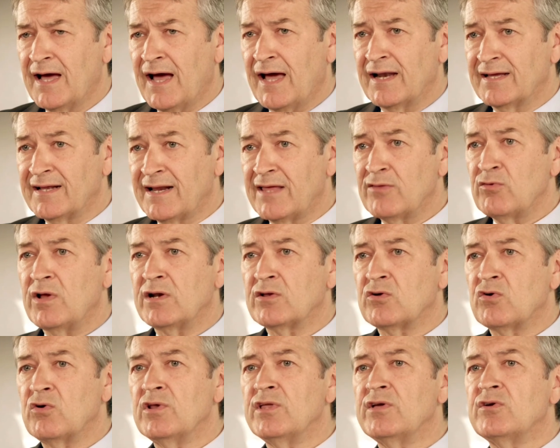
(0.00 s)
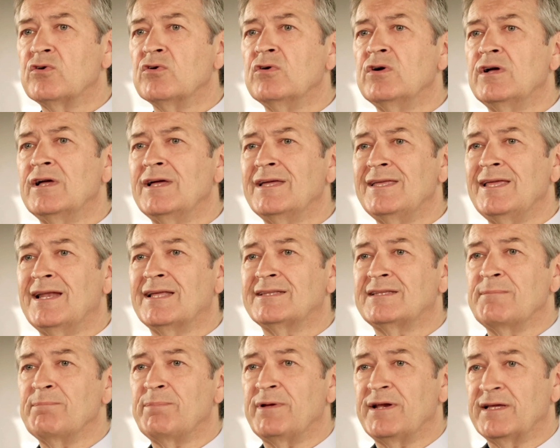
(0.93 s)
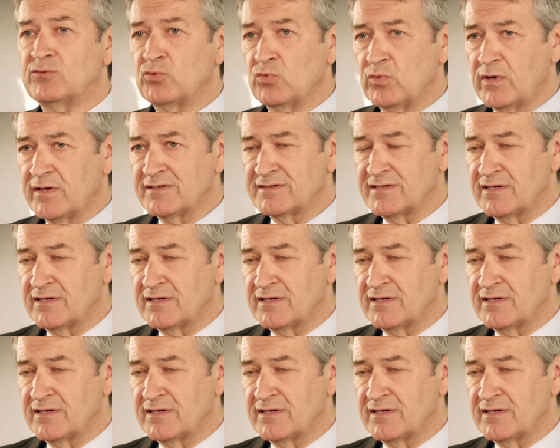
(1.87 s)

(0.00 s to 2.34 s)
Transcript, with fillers: al grado alcohólico y a la temperatura de